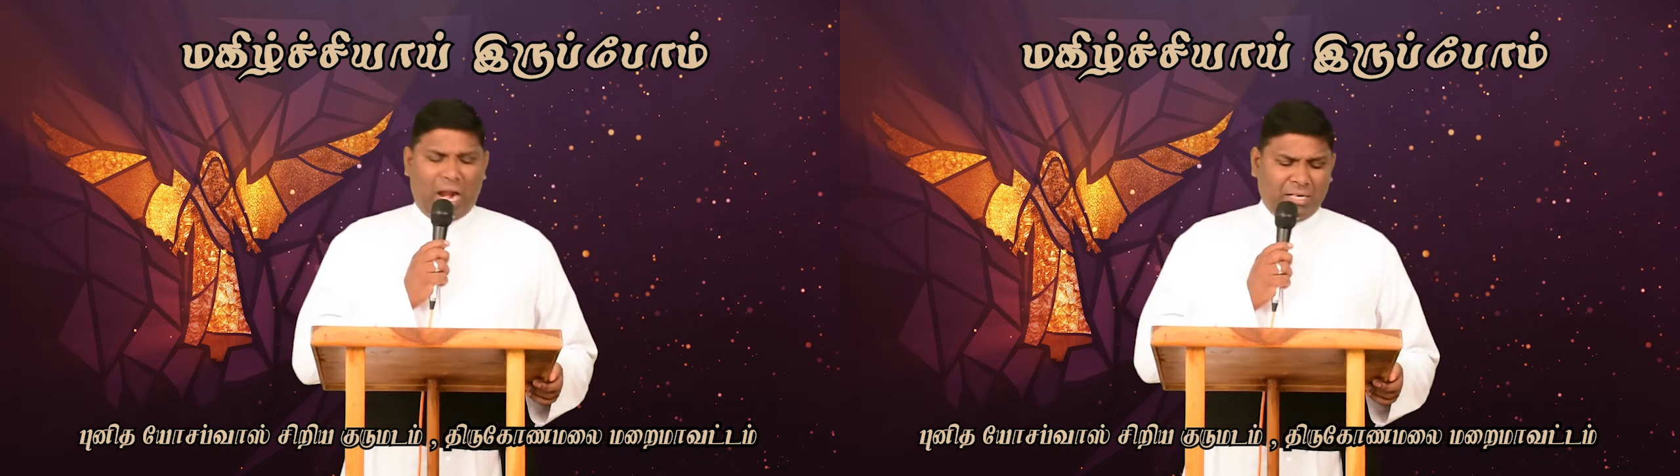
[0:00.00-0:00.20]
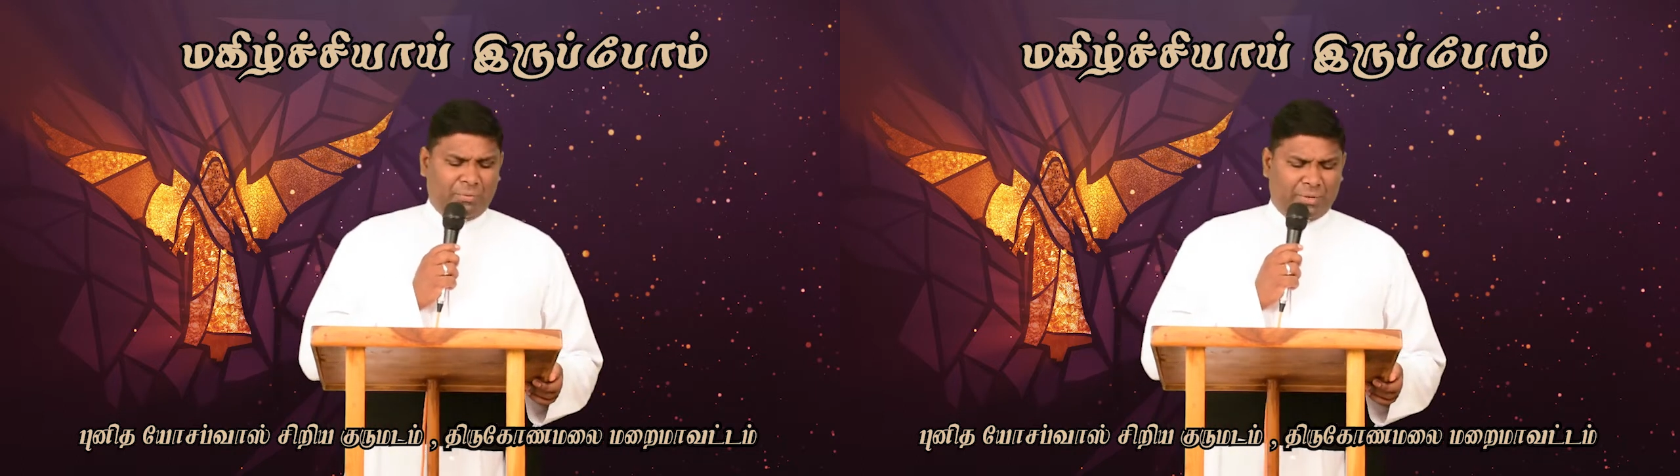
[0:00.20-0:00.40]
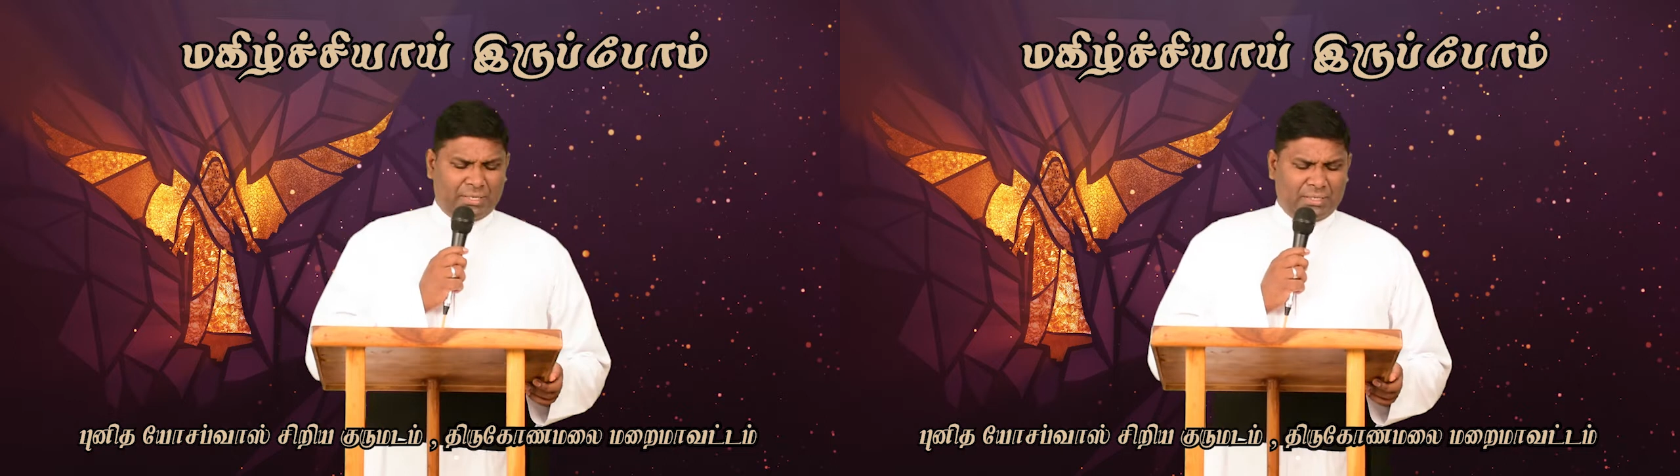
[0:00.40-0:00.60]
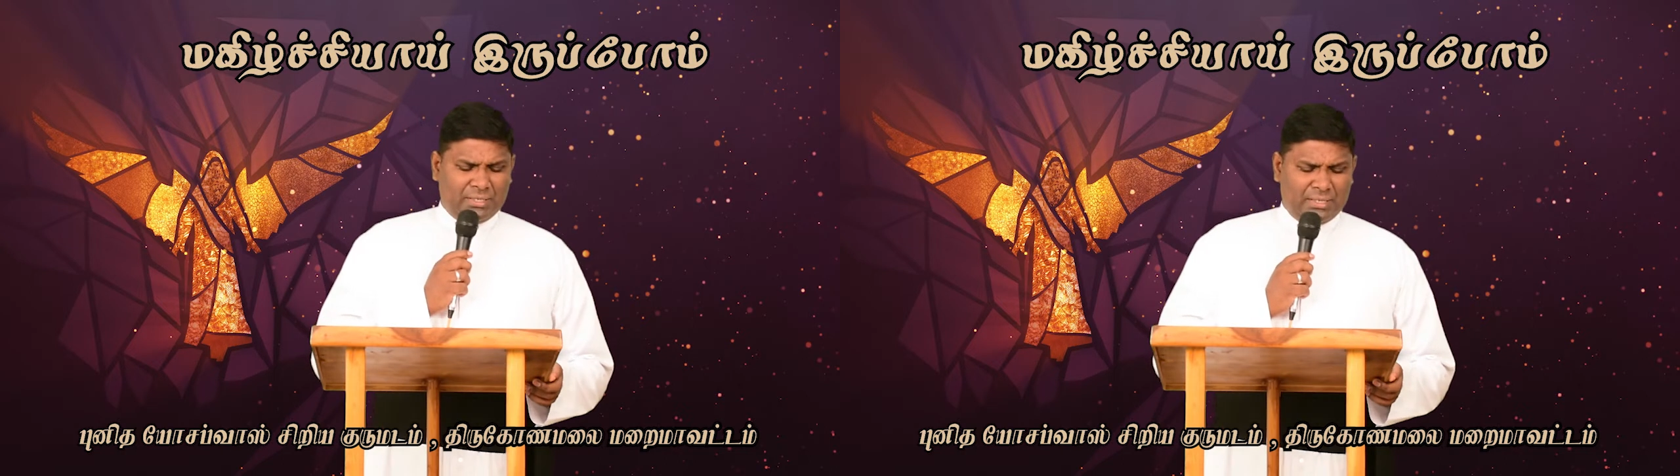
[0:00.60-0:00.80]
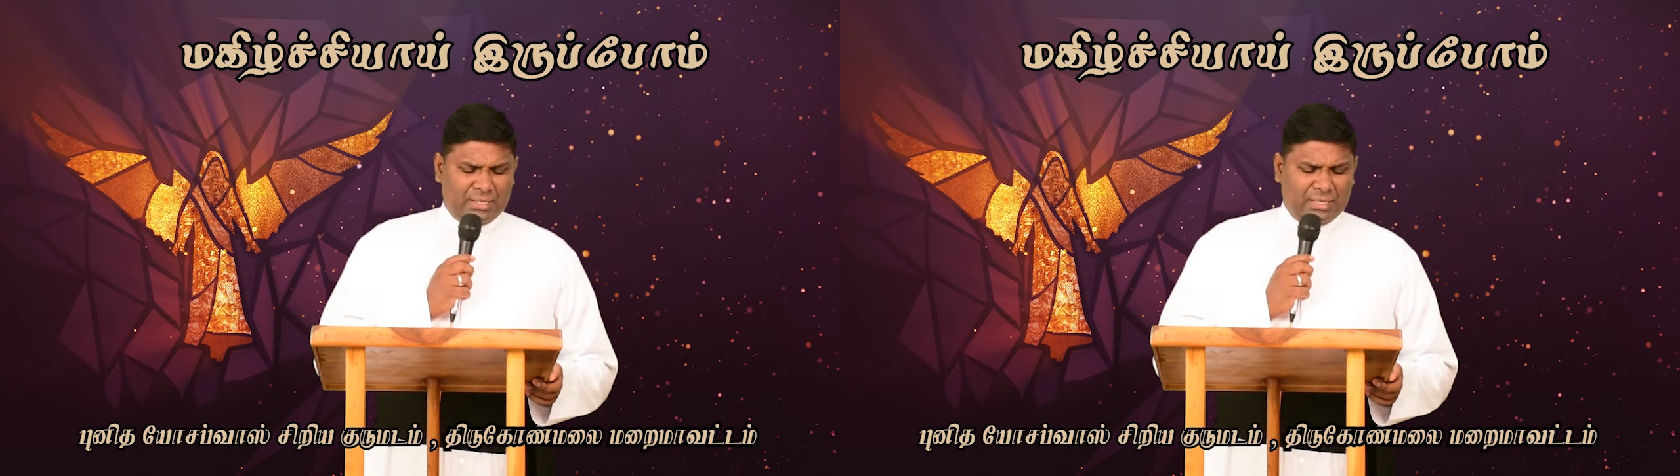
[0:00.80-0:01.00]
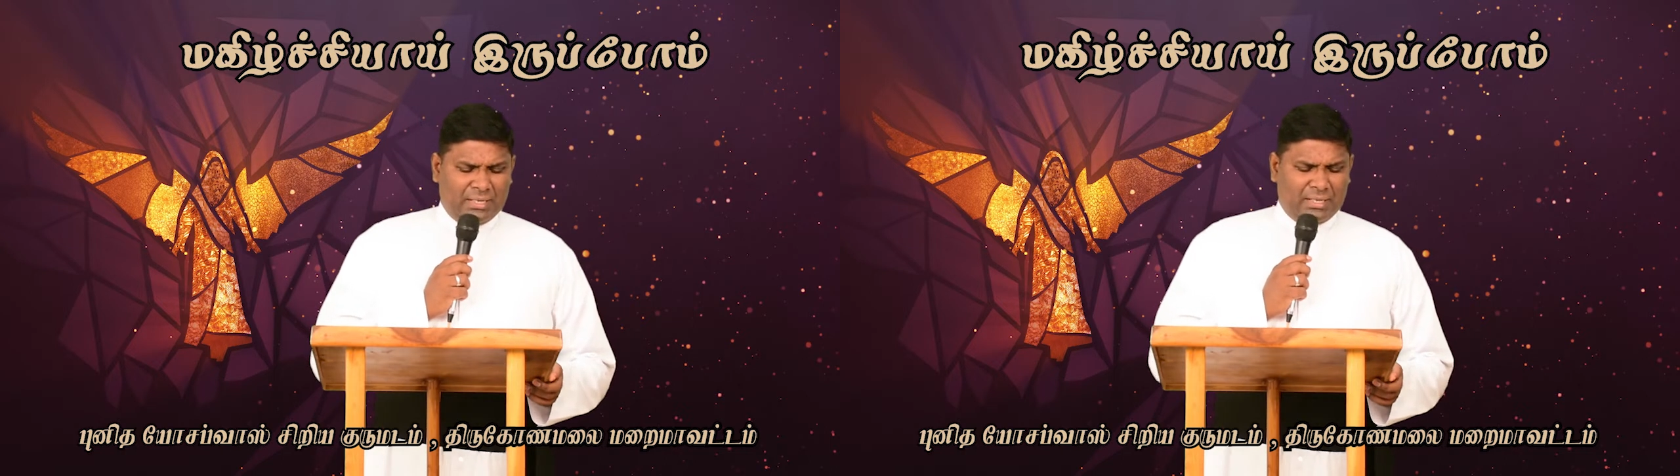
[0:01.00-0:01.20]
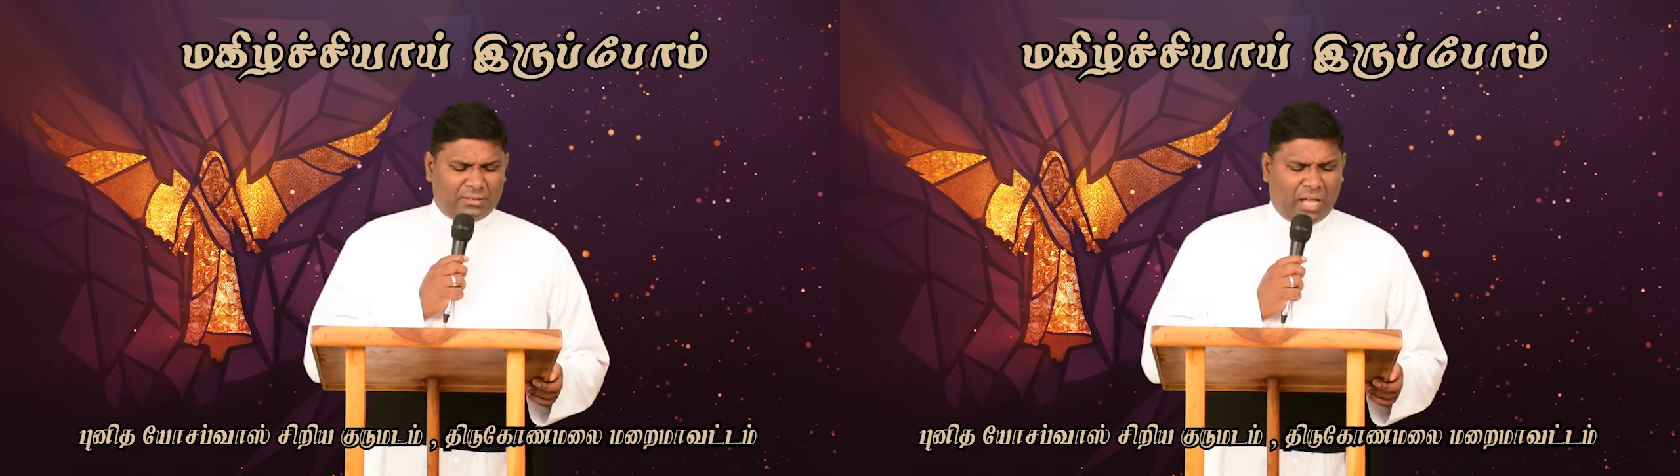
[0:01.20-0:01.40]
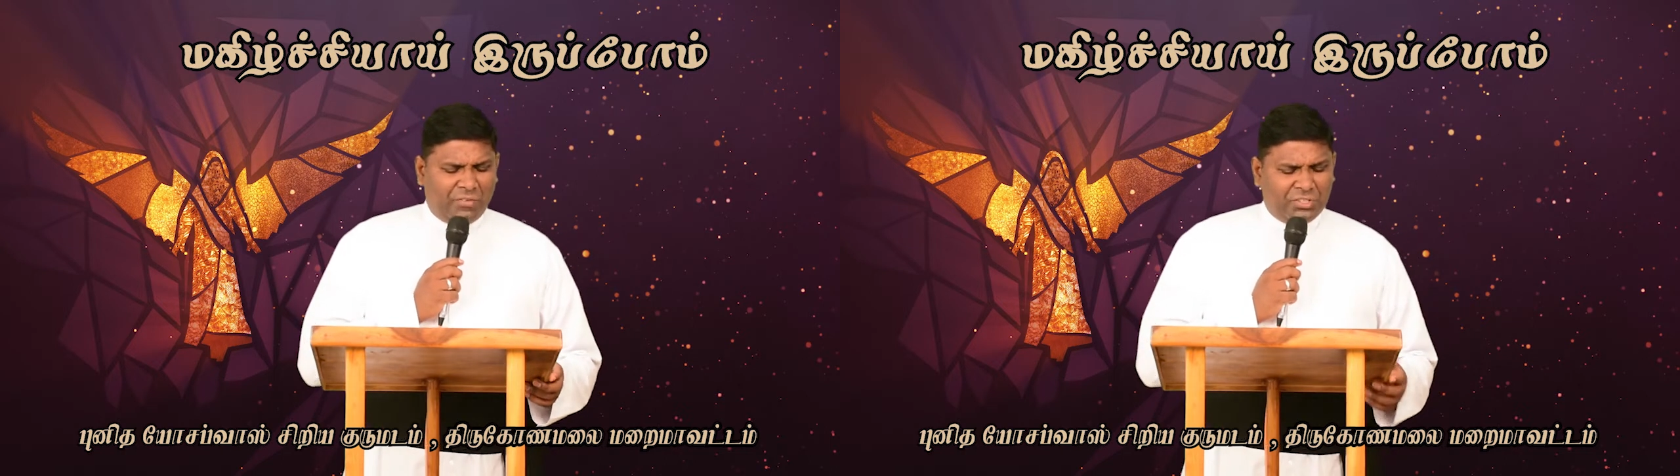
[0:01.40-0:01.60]
ஆண்டவர்
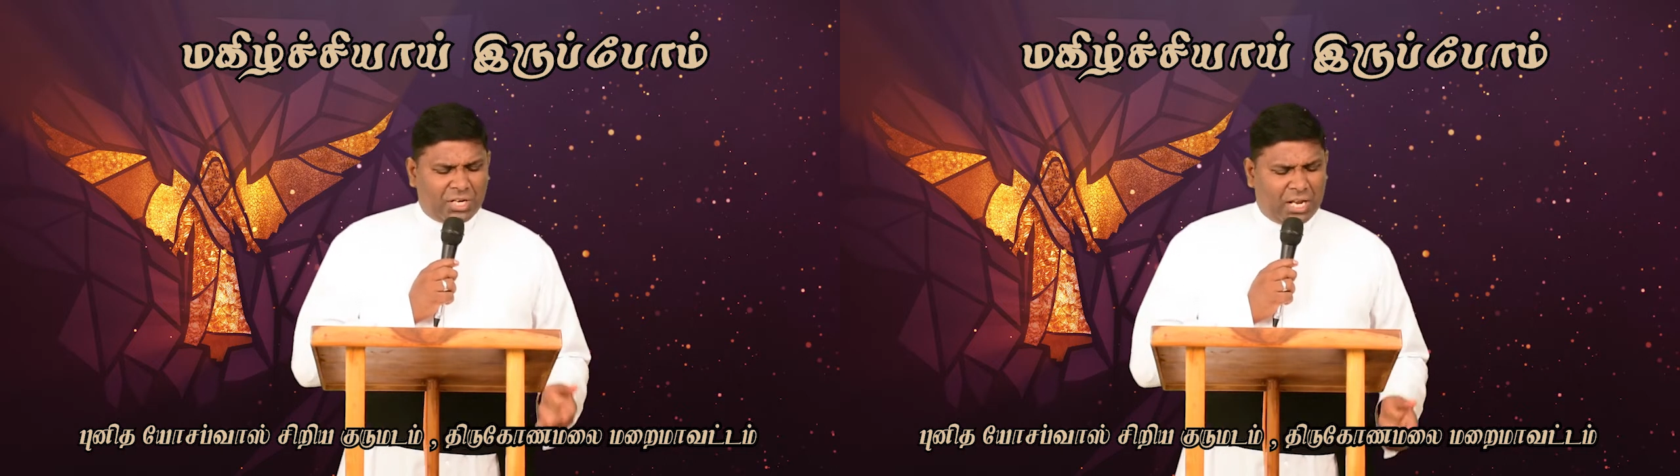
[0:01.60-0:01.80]
தாவிது